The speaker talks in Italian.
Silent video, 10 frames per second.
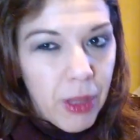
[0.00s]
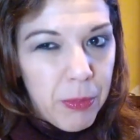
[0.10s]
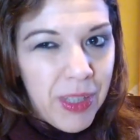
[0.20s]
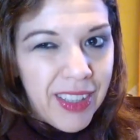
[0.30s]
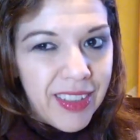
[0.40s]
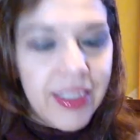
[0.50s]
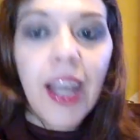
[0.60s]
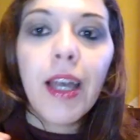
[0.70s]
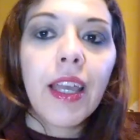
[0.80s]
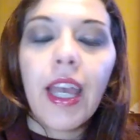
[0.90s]

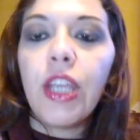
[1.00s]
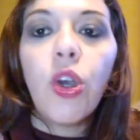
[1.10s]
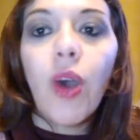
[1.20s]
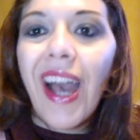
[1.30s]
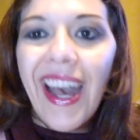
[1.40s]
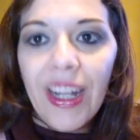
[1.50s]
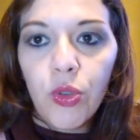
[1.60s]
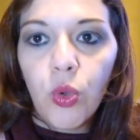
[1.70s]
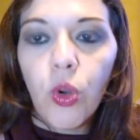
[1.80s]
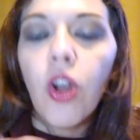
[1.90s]
mista che io
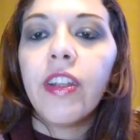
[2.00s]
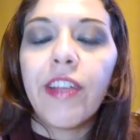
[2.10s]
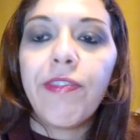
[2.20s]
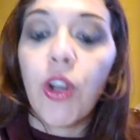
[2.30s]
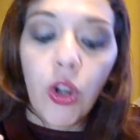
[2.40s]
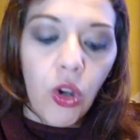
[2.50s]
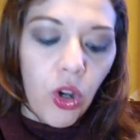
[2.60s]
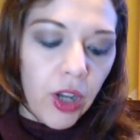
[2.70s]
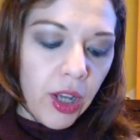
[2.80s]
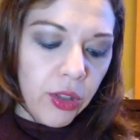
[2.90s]
adoro, davvero
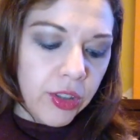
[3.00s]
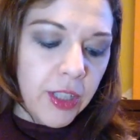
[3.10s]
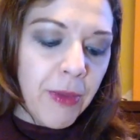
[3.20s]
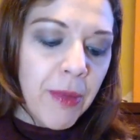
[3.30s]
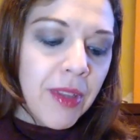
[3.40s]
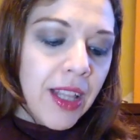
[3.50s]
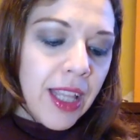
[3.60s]
ottima,